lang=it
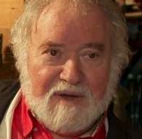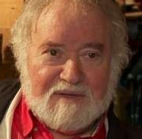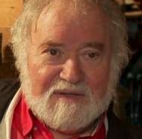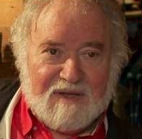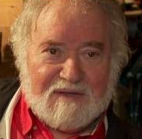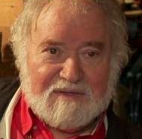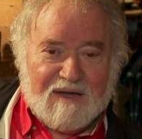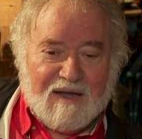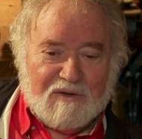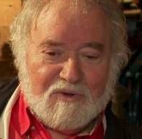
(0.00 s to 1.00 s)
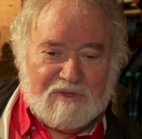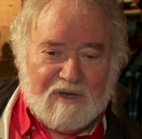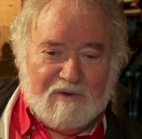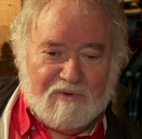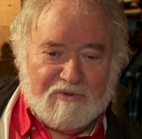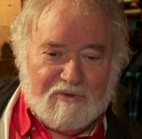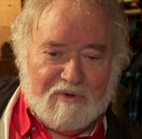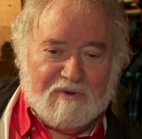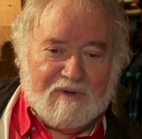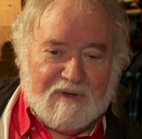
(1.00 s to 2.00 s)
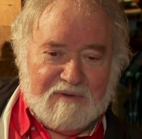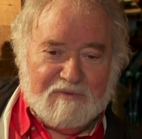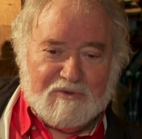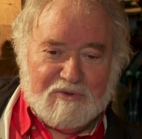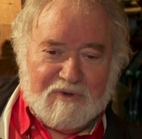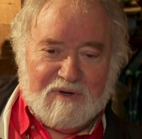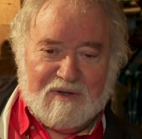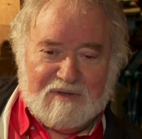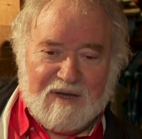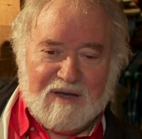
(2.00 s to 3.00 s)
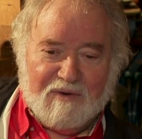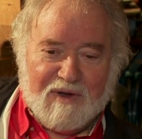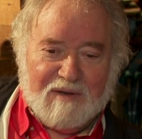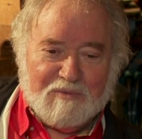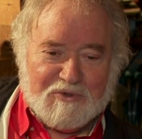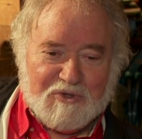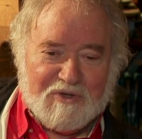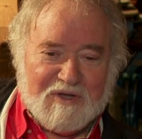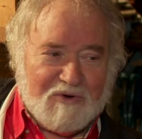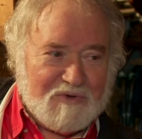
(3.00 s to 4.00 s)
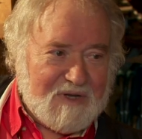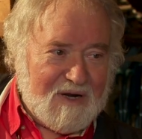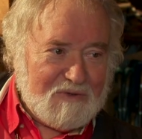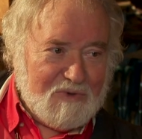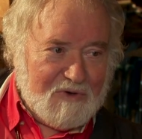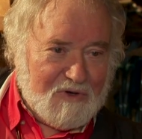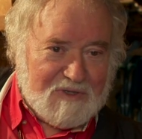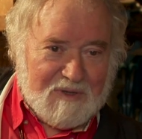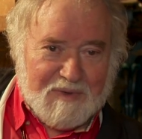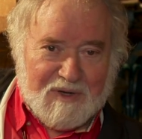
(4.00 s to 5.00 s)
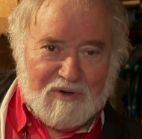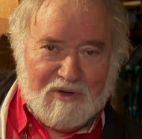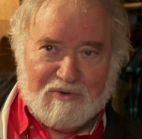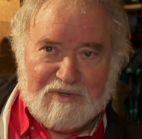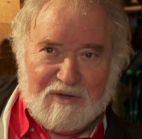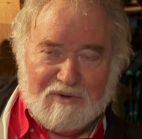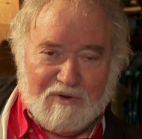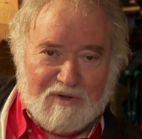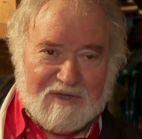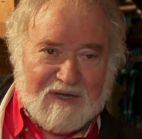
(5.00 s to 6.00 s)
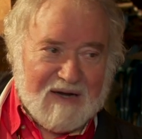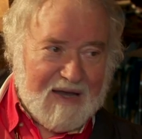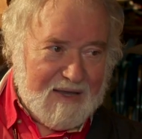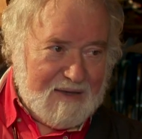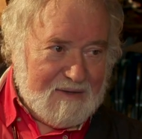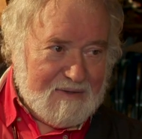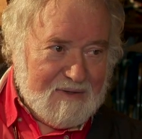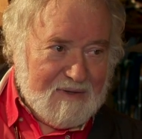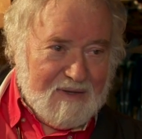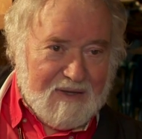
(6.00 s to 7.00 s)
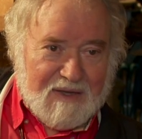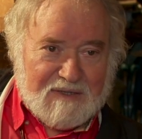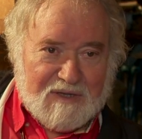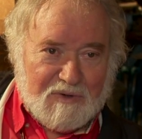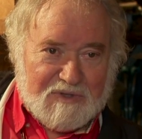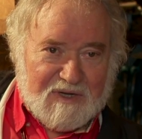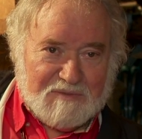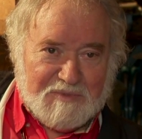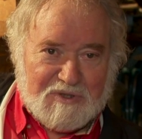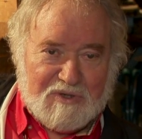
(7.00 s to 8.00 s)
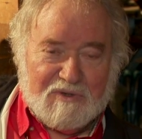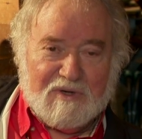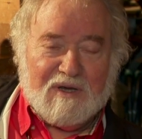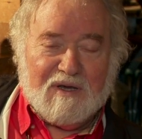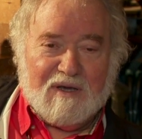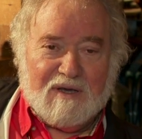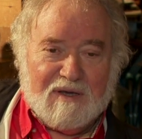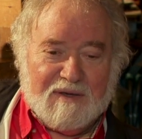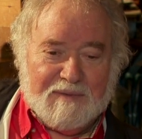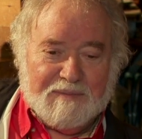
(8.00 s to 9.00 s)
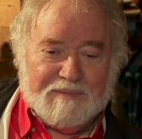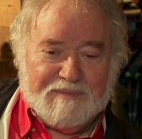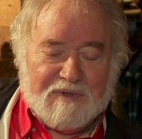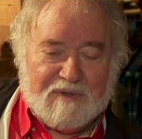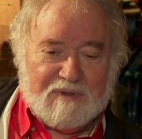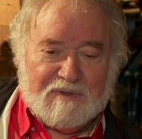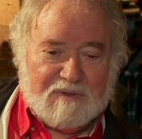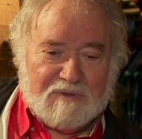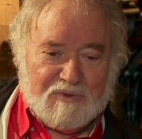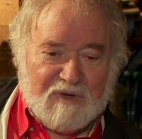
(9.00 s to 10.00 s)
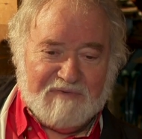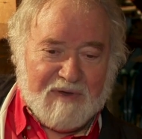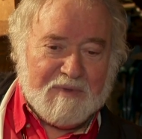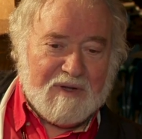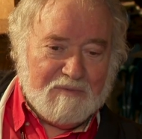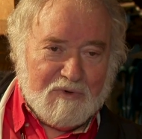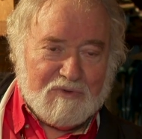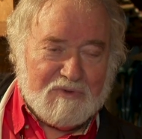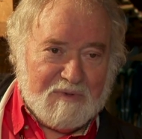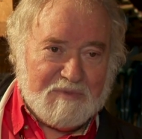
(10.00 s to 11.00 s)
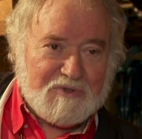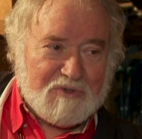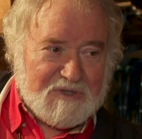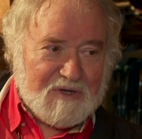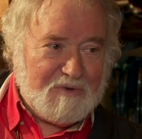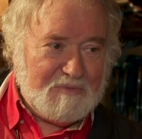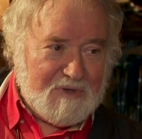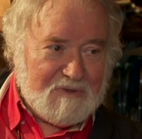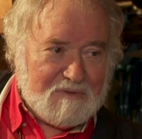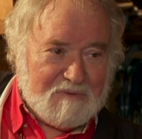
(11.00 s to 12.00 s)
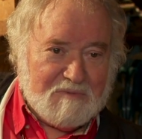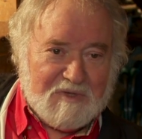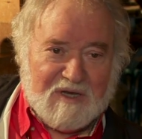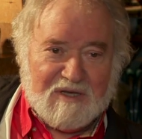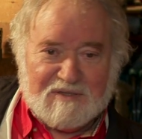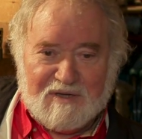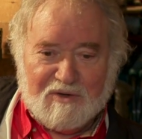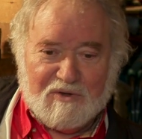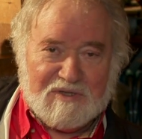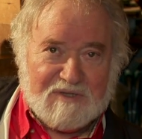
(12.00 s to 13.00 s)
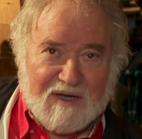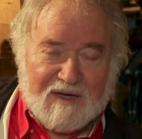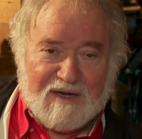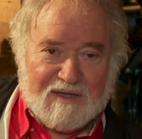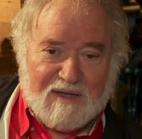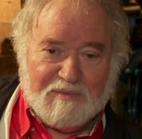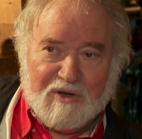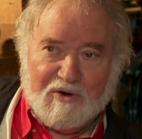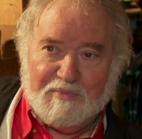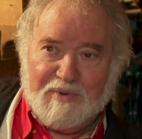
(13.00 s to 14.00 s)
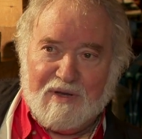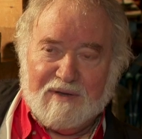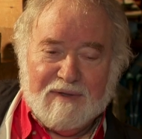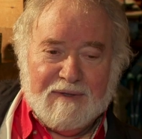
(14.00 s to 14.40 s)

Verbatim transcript: Madre Teresa di Calcutta io ho avuto, eh, avuto eh, anche qua l'emozione di incontrarla due volte, perché l'ho incontrata una volta in Rai che c'era una trasmissione mm, eh, sulla fame nel mondo e perciò c'erano ministri, cose, c'è anche lì delle mie opere.